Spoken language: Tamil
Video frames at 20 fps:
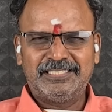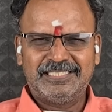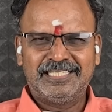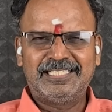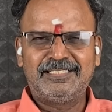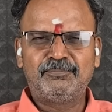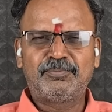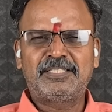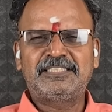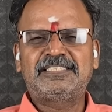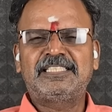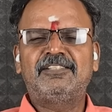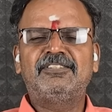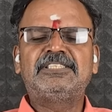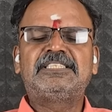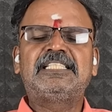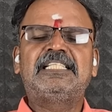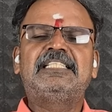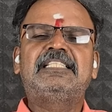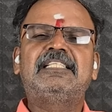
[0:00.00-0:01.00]
அனுப்புகிற செலவு
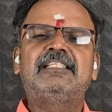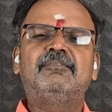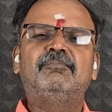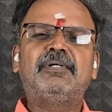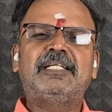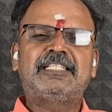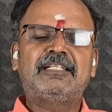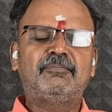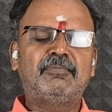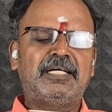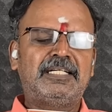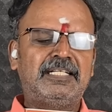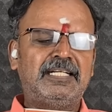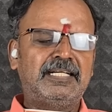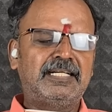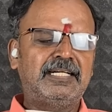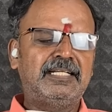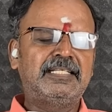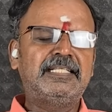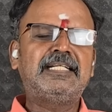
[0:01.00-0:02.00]
சேர்த்து மற்ற
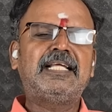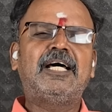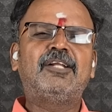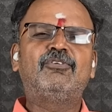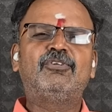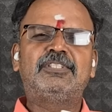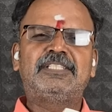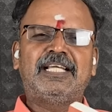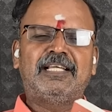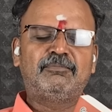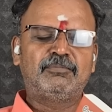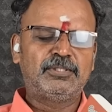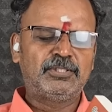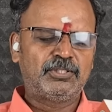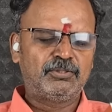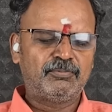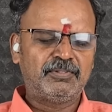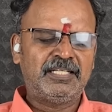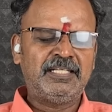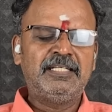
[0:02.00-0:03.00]
மாநிலங்களுக்கு நானூற்றி ஐம்பது
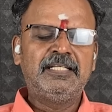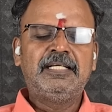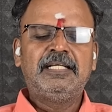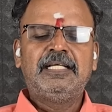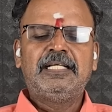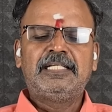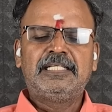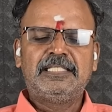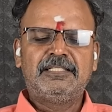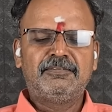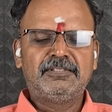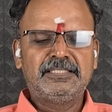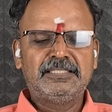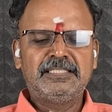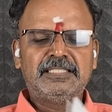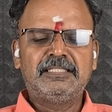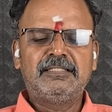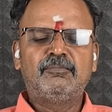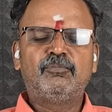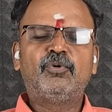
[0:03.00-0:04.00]
ரூபாய் இது வந்து
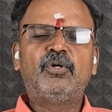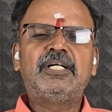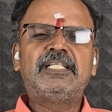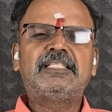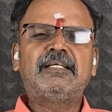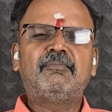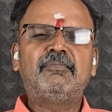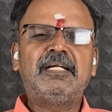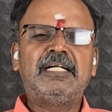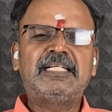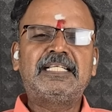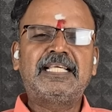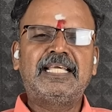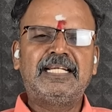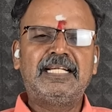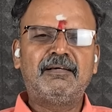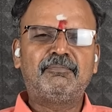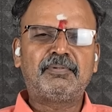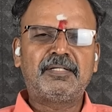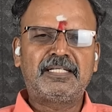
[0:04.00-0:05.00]
மோடி தமிழ்நாட்டுக்கு
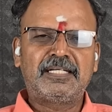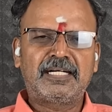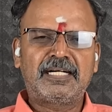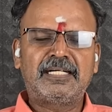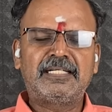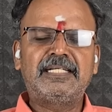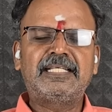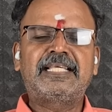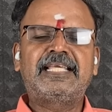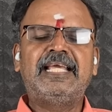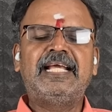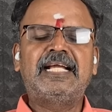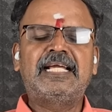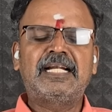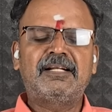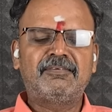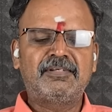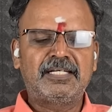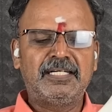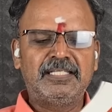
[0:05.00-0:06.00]
என்ன பண்ணுறாருன்னு
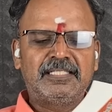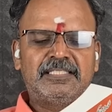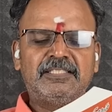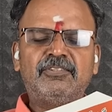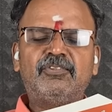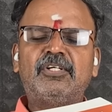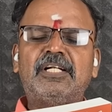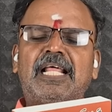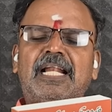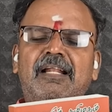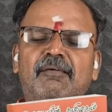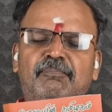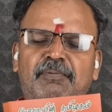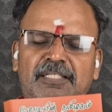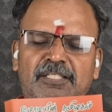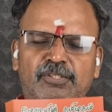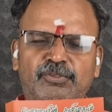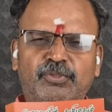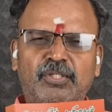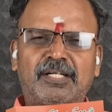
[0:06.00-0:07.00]
கேட்குறவங்களுக்கு நல்ல
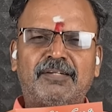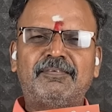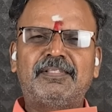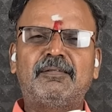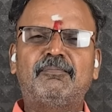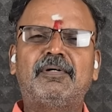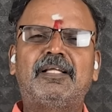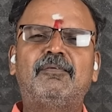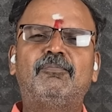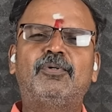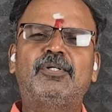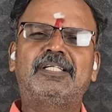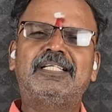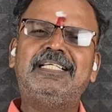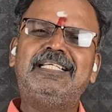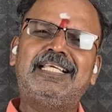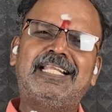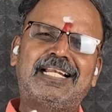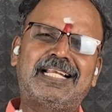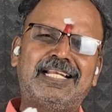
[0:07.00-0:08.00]
பதில் சொல்கிற விதமான புக்கு
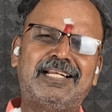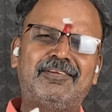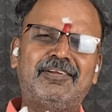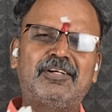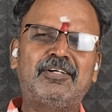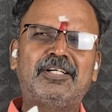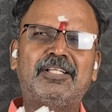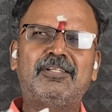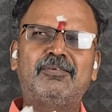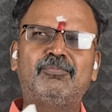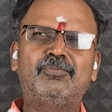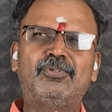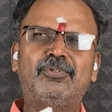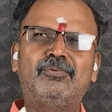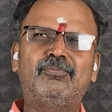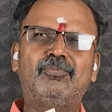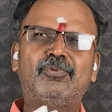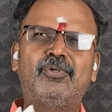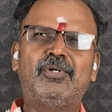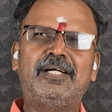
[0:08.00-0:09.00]
ஏற்கனவே கிட்ட முன்
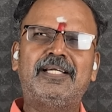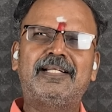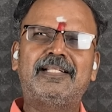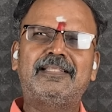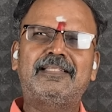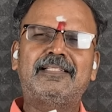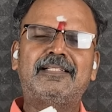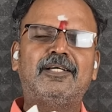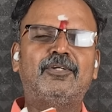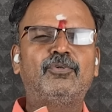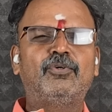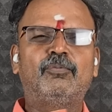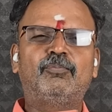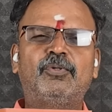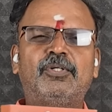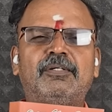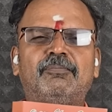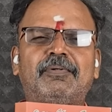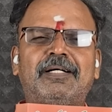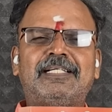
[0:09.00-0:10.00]
மூவாயிரத்தி நானூறு
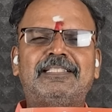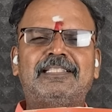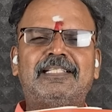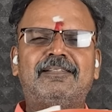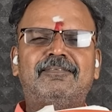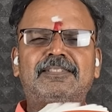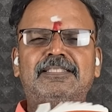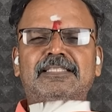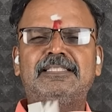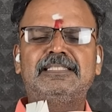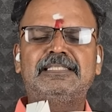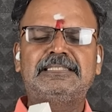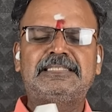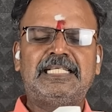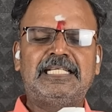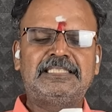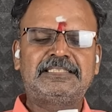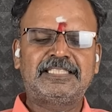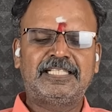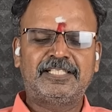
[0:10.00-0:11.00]
புக்கு பக்கத்தில் வந்து
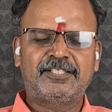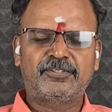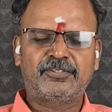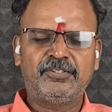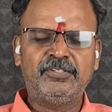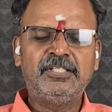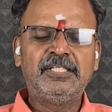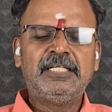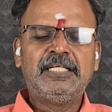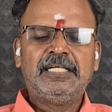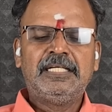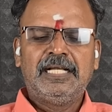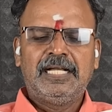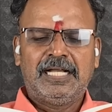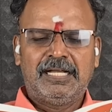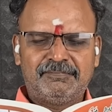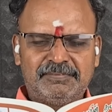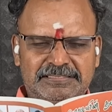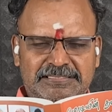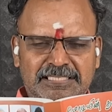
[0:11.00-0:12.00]
சேல்ஸ் ஆகிருக்கும்
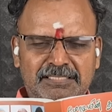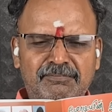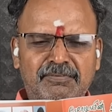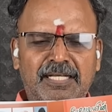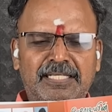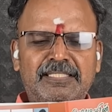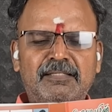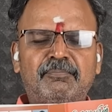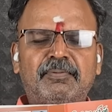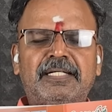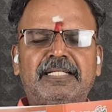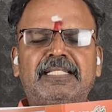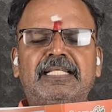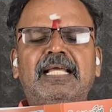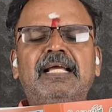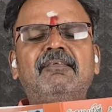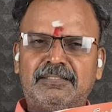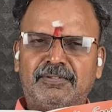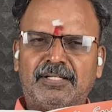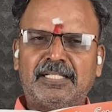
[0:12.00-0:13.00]
அவசியம் வாங்கி படிங்க
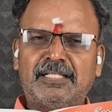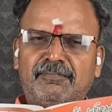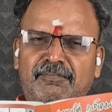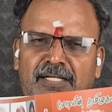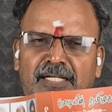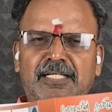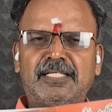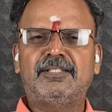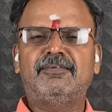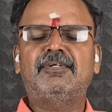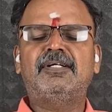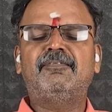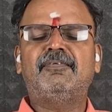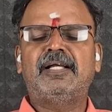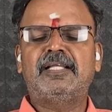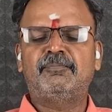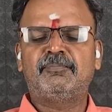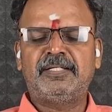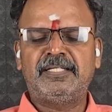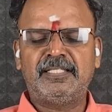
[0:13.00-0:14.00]
இது வரைக்கும் வாங்காதவங்க
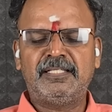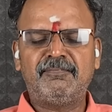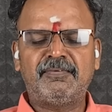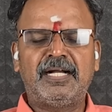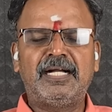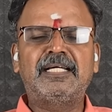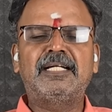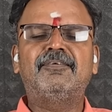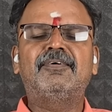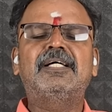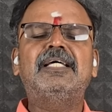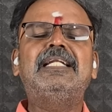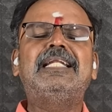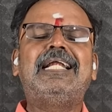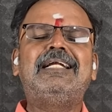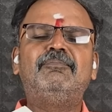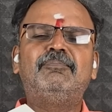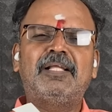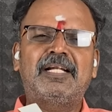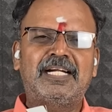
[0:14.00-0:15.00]
வாங்கி படிங்க வாங்கினவங்க
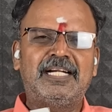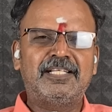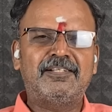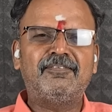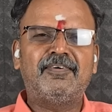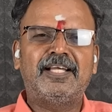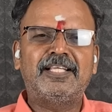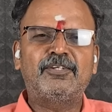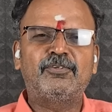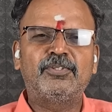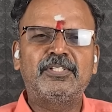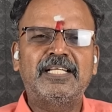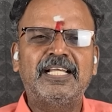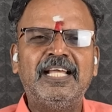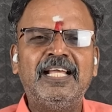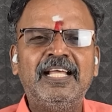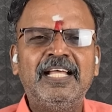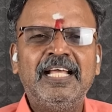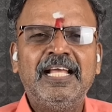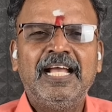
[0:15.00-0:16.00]
நண்பர்களுக்கும் வாங்கி கொடுங்க
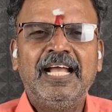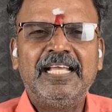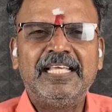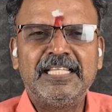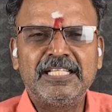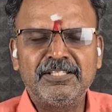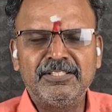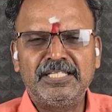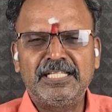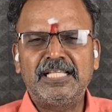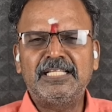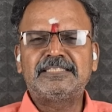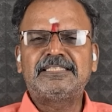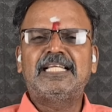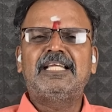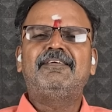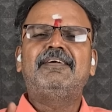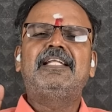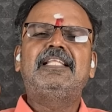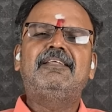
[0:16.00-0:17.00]
இதுக்கு நீங்கள் செய்ய
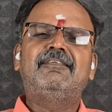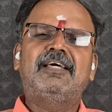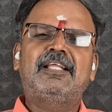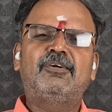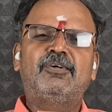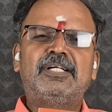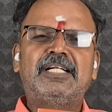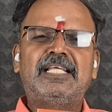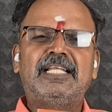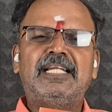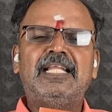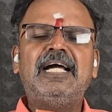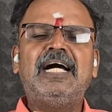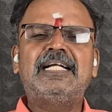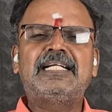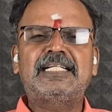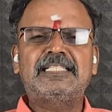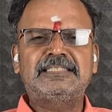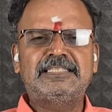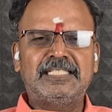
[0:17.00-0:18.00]
வேண்டியது வேறு ஒன்றும் இல்லை
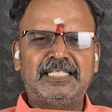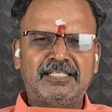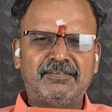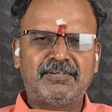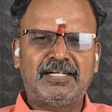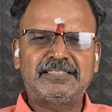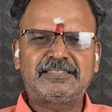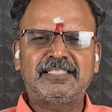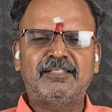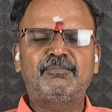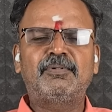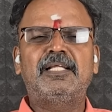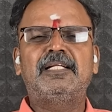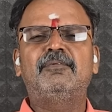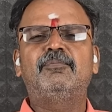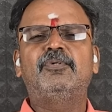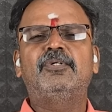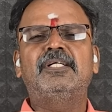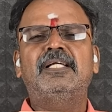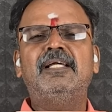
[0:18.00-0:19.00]
அட்ரஸ் எனக்கு வாட்ஸ்அப்பில்
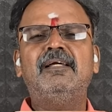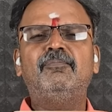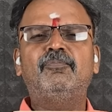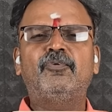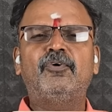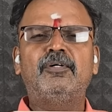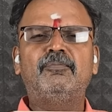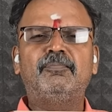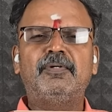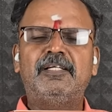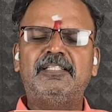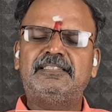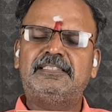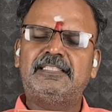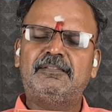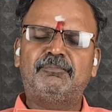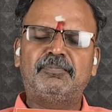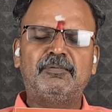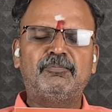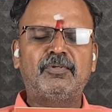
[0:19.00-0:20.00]
அனுப்பிவிடுங்க ஃபோன்பே
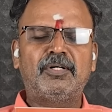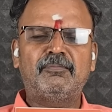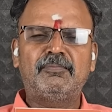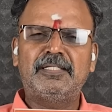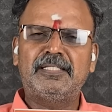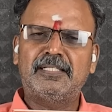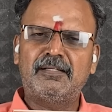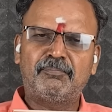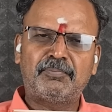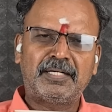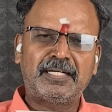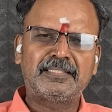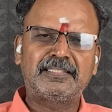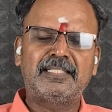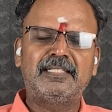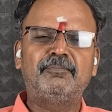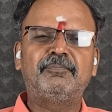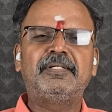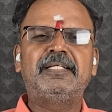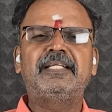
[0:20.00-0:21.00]
ஜிபே மூலமாக நீங்கள் பணத்தை
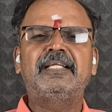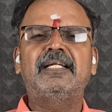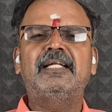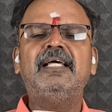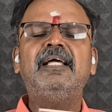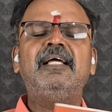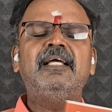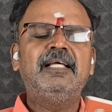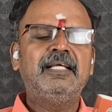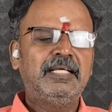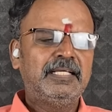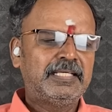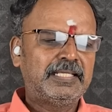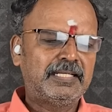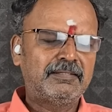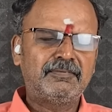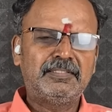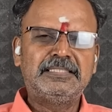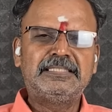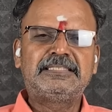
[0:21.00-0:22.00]
அனுப்பிட்டீங்கன்னா
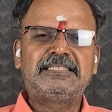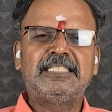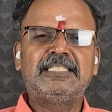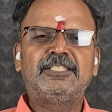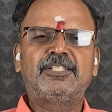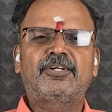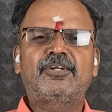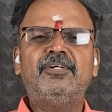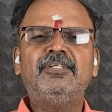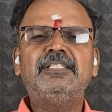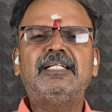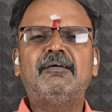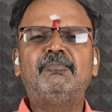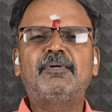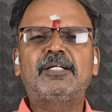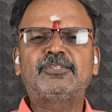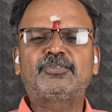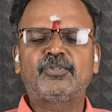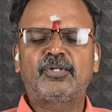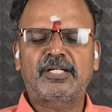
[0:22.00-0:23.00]
எனக்கு வந்து சேர்ந்துடுறோம்
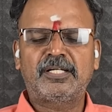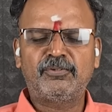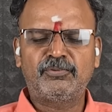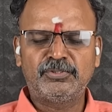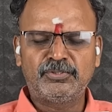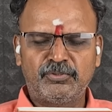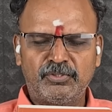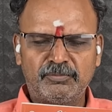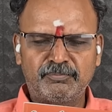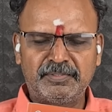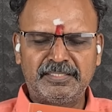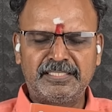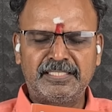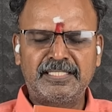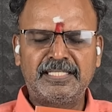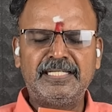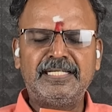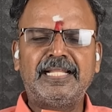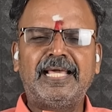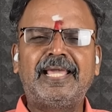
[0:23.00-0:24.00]
நம்பரை சொல்கிறேன் கொஞ்சம் நோட்
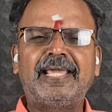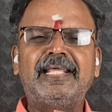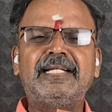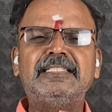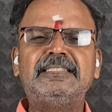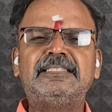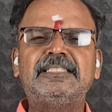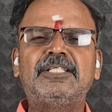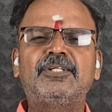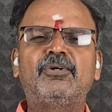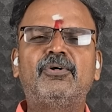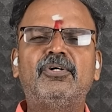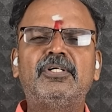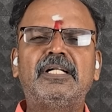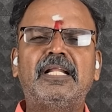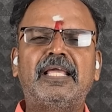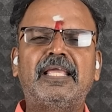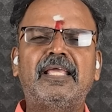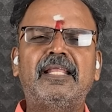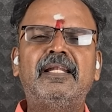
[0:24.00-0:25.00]
பண்ணிவிடுங்க நயன் ஜீரோ
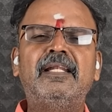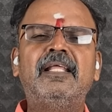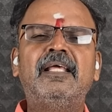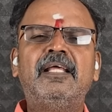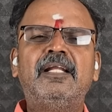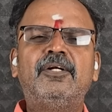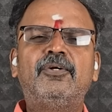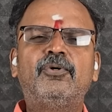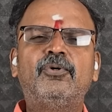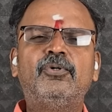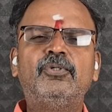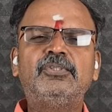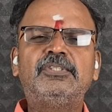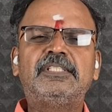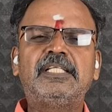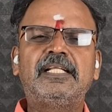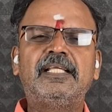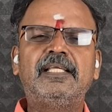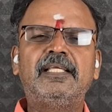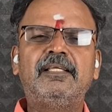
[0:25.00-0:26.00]
நயன் டூ
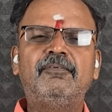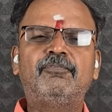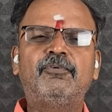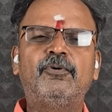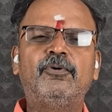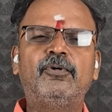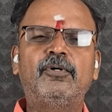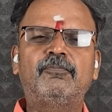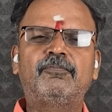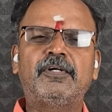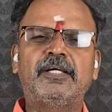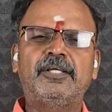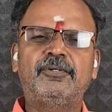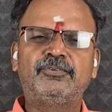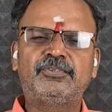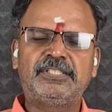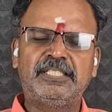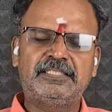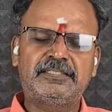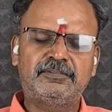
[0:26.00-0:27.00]
த்ரீ ஃபோர் ஃபைவ்
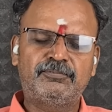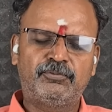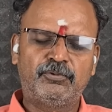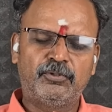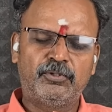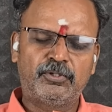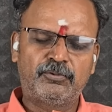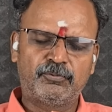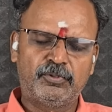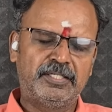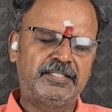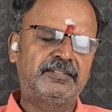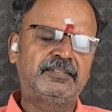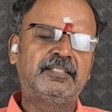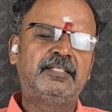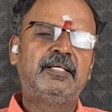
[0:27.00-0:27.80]
சிக்ஸ் ஃபோர் ஒன்